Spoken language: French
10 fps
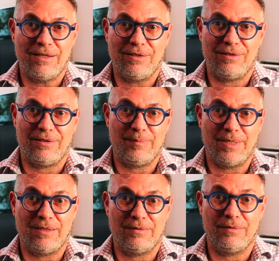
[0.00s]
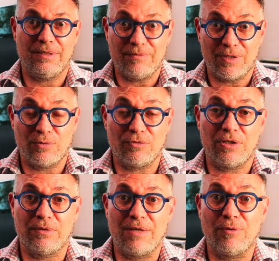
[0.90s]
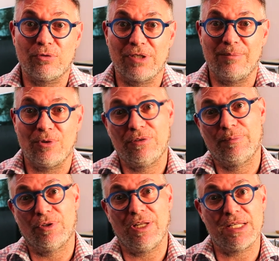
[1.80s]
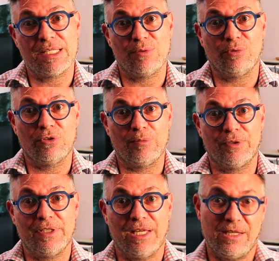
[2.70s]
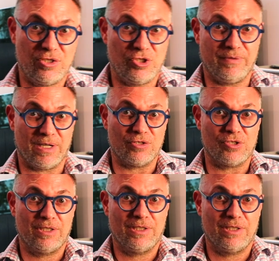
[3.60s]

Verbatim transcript: eh il va devoir éventuellement prendre la décision de demander un dégivrage.